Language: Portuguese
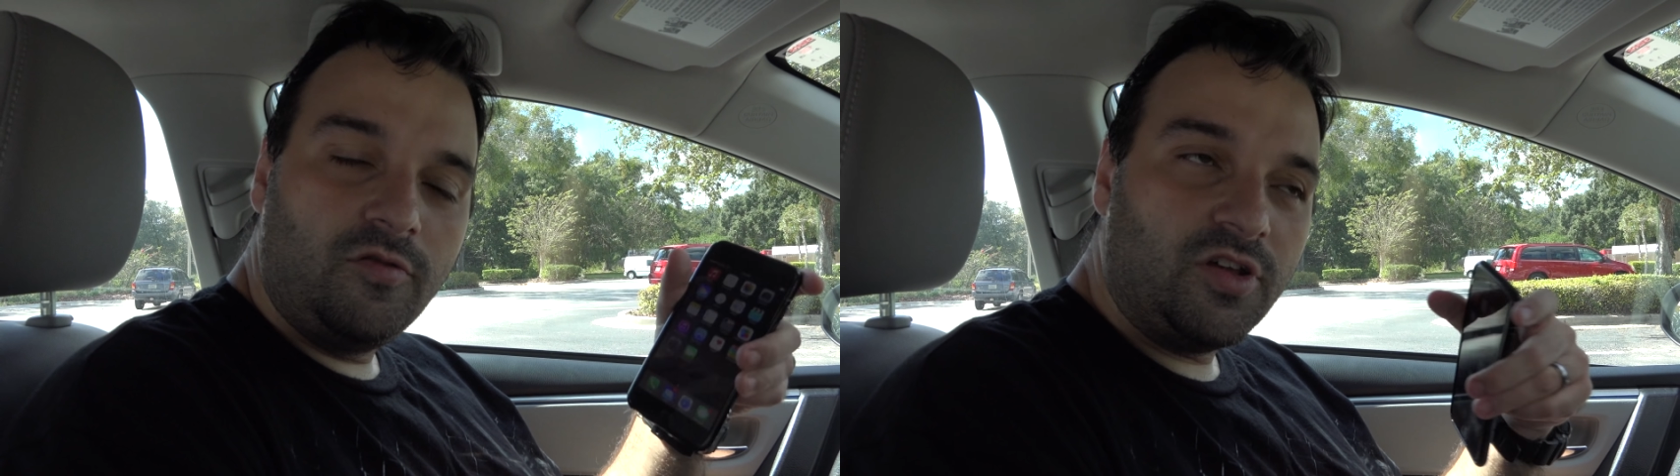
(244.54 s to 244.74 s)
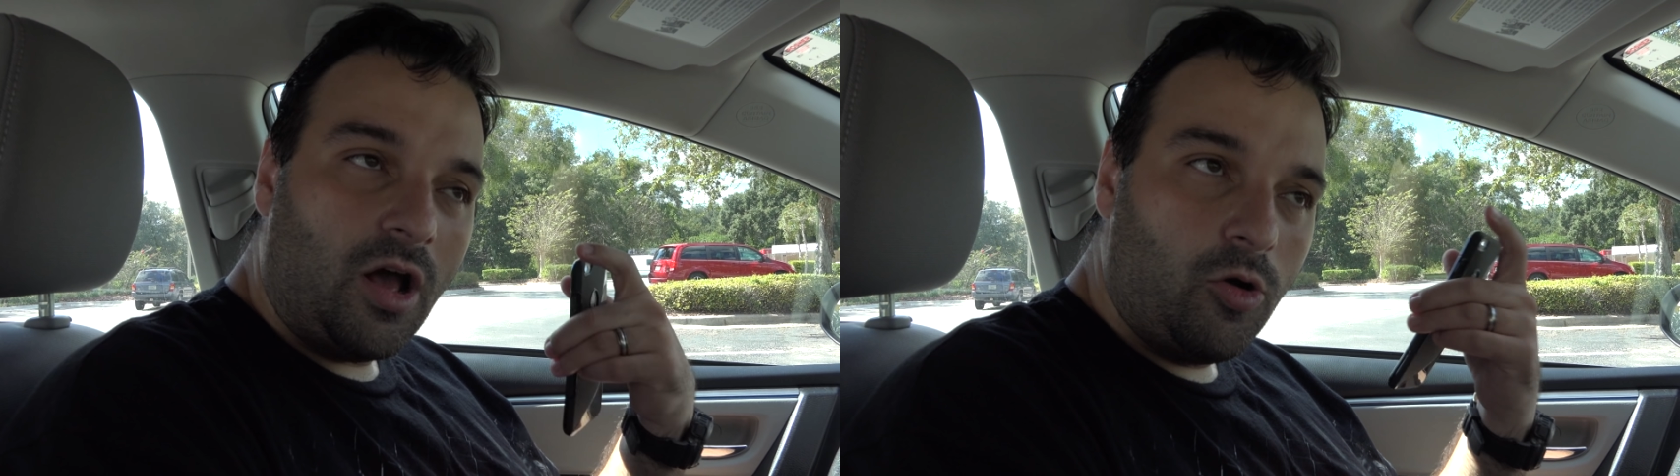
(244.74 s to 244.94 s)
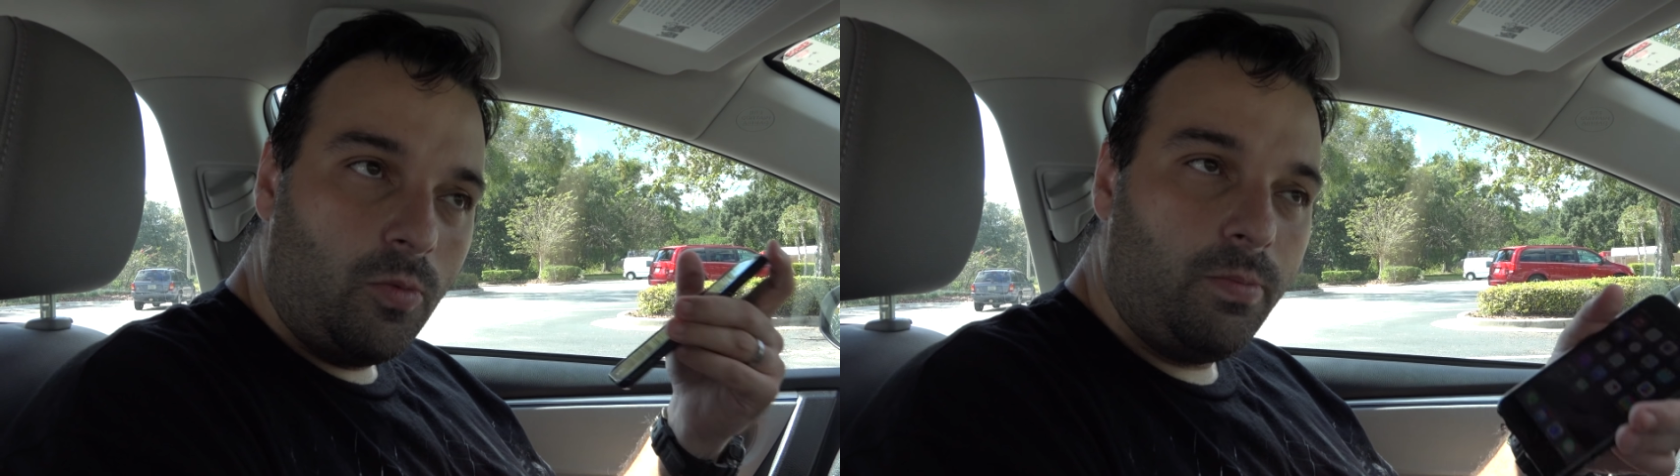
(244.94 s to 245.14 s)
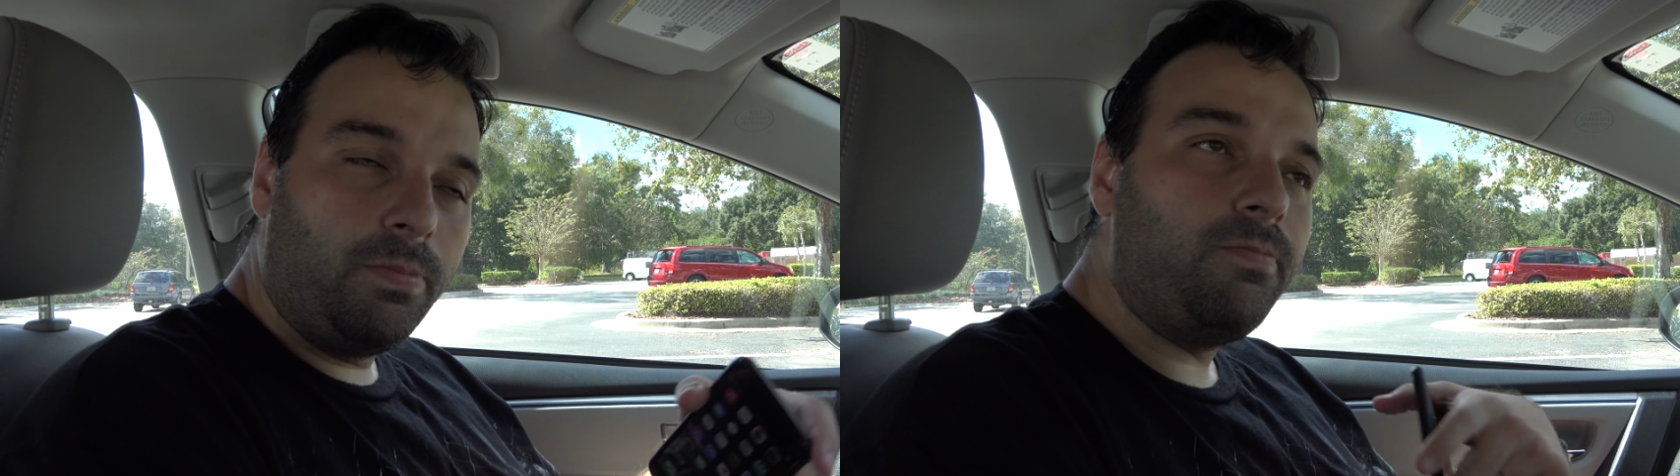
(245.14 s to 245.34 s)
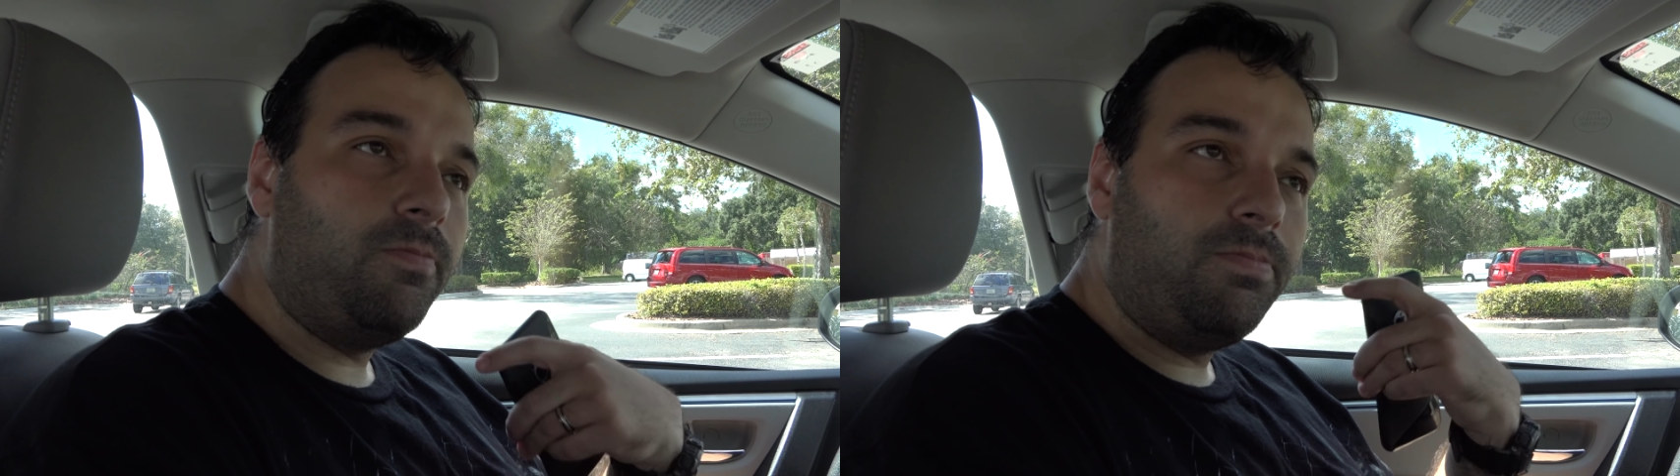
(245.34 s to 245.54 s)
isso virar algo
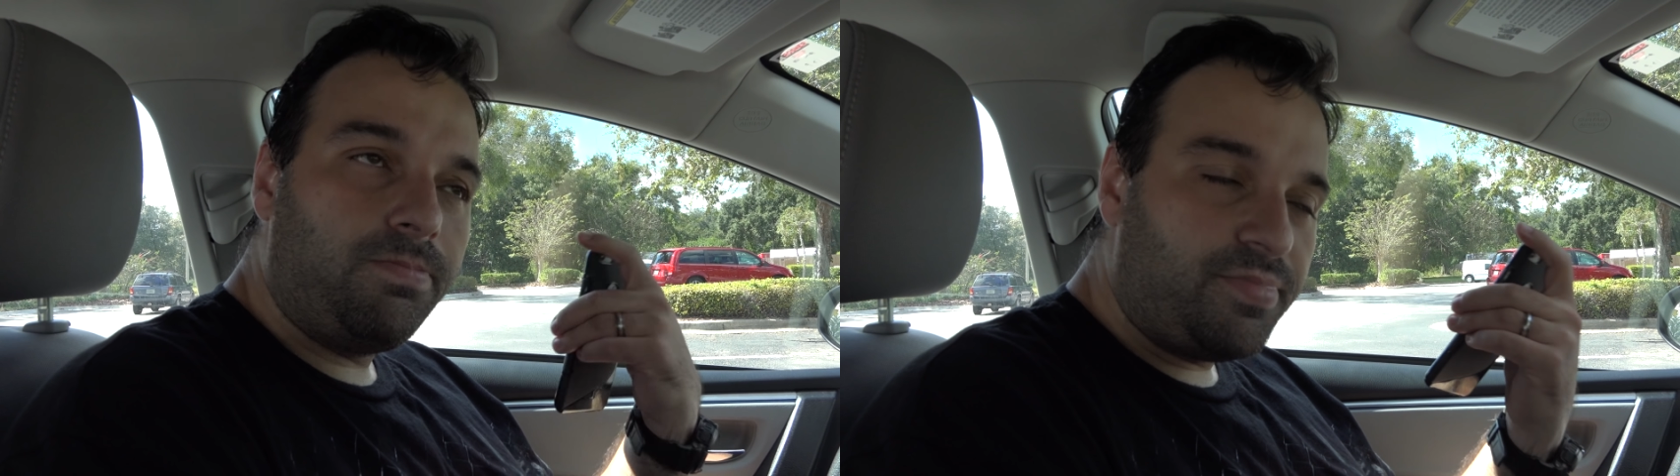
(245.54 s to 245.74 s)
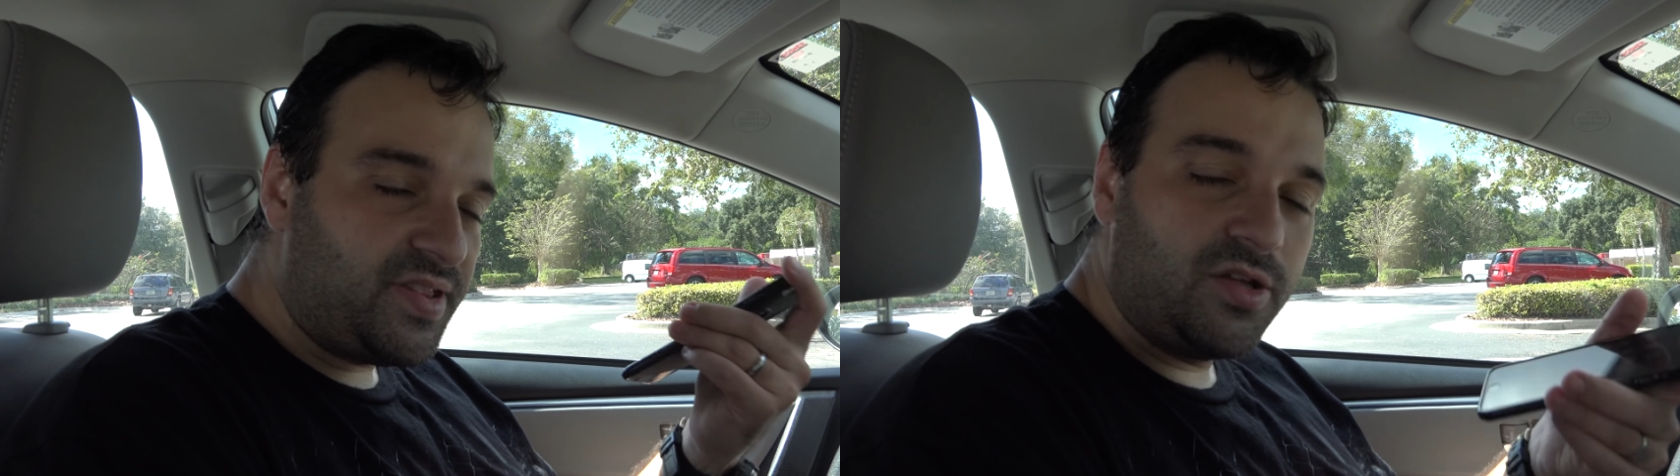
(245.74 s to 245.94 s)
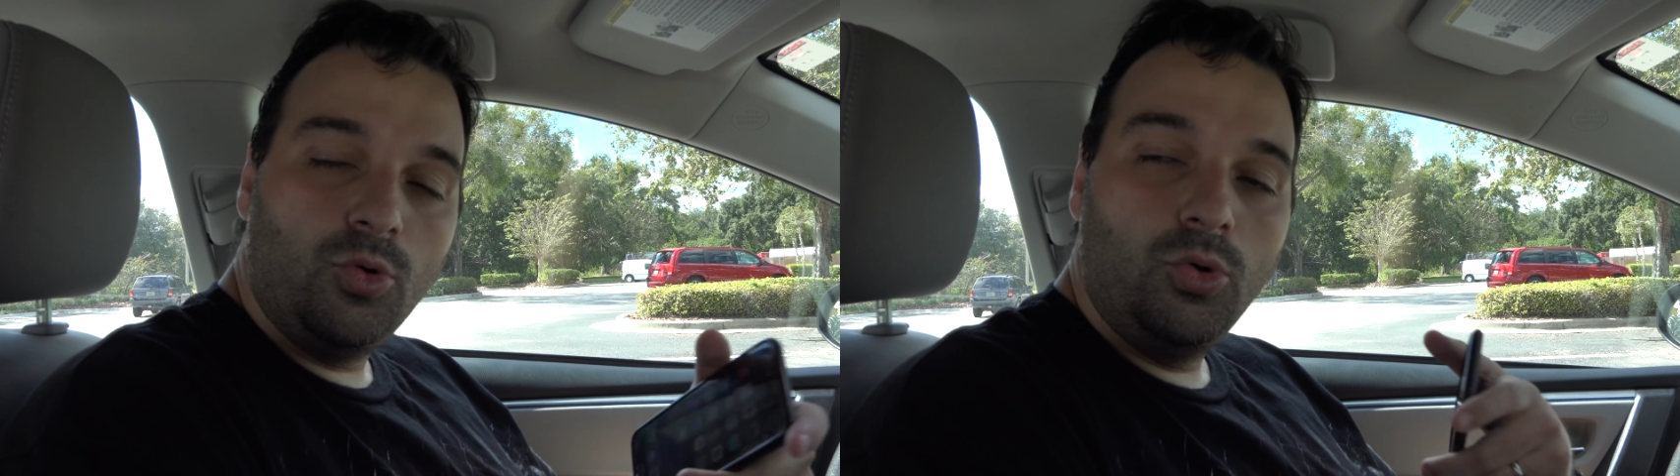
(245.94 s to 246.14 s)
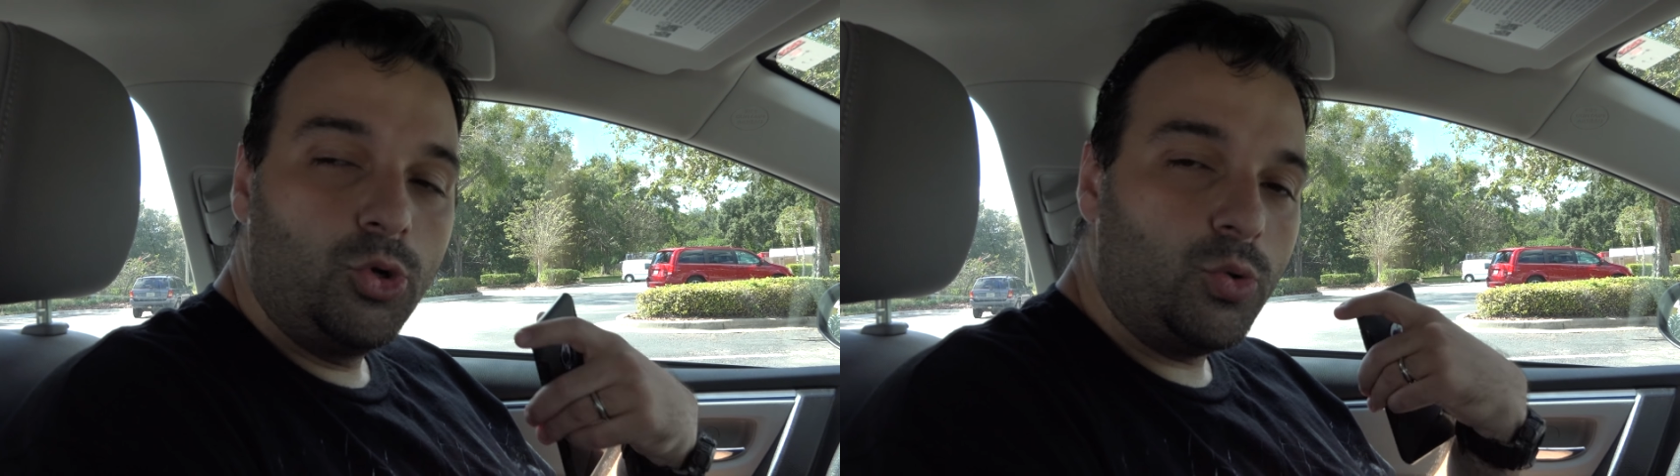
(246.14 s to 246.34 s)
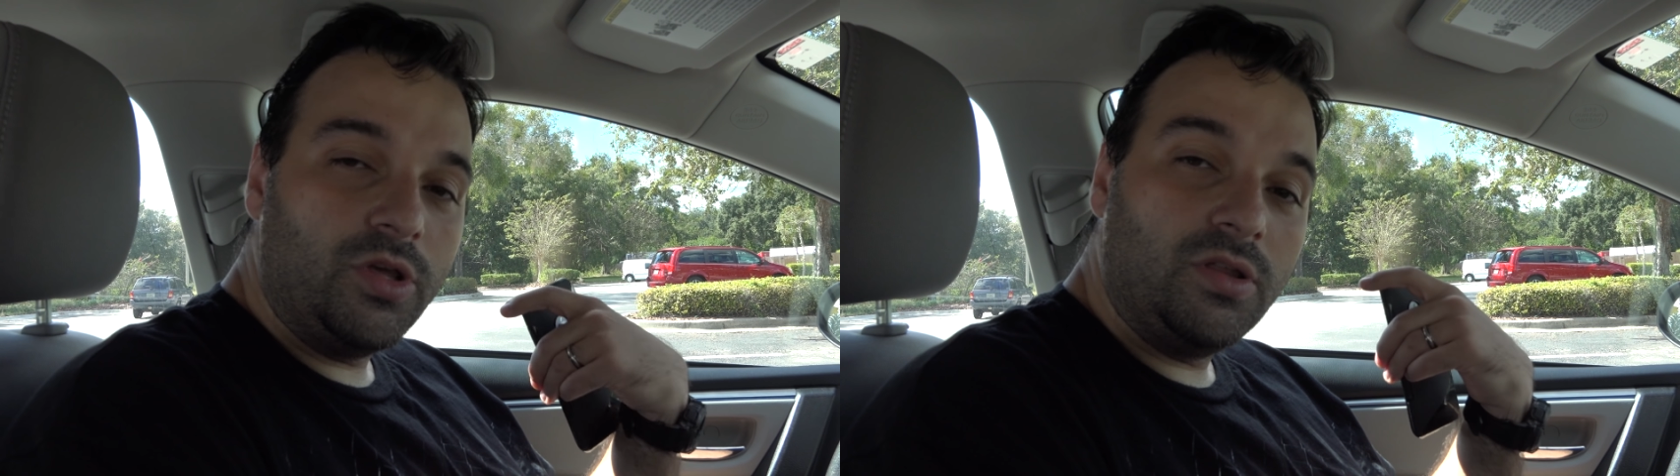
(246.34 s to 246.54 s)

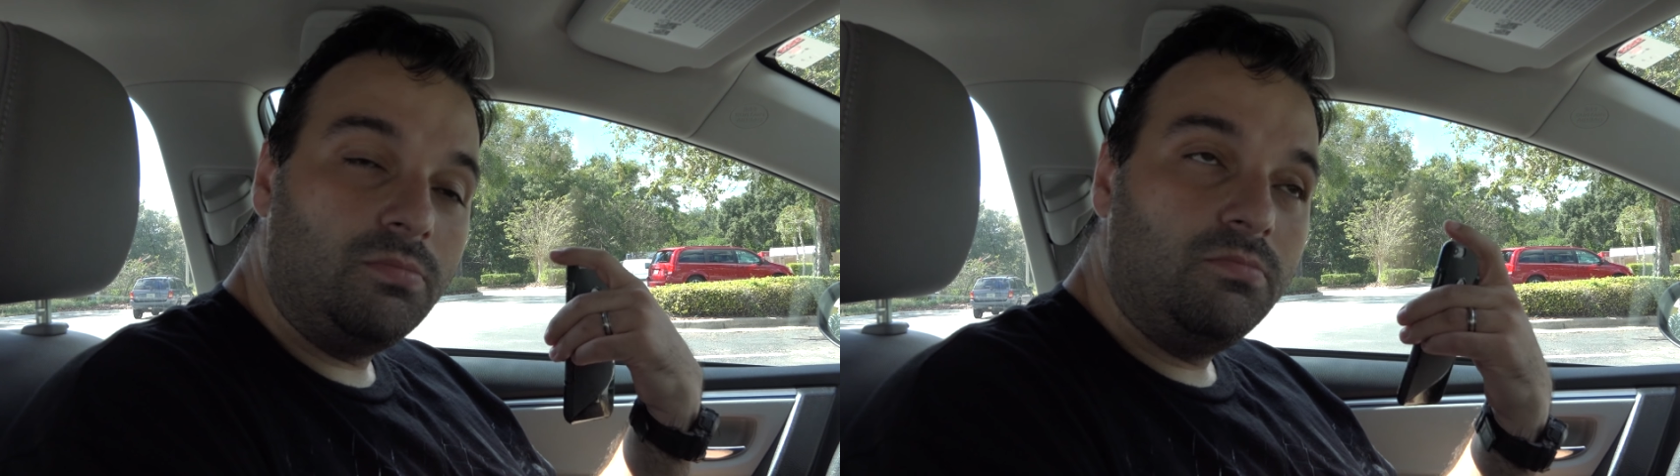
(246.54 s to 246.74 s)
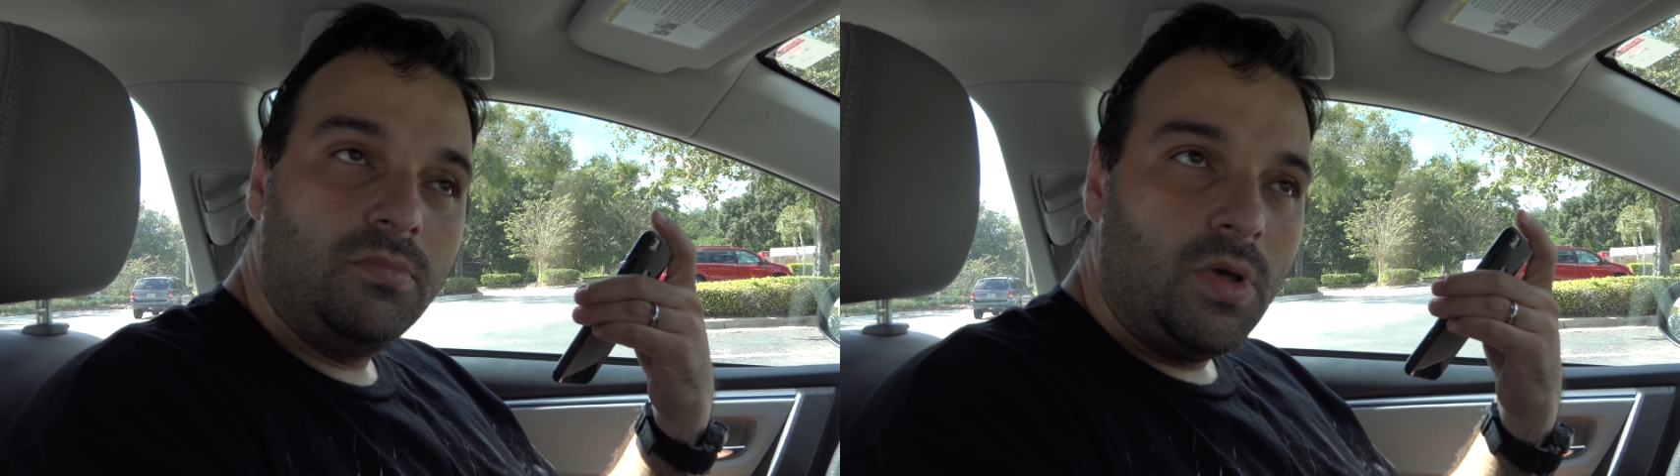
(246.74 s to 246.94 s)
seguro e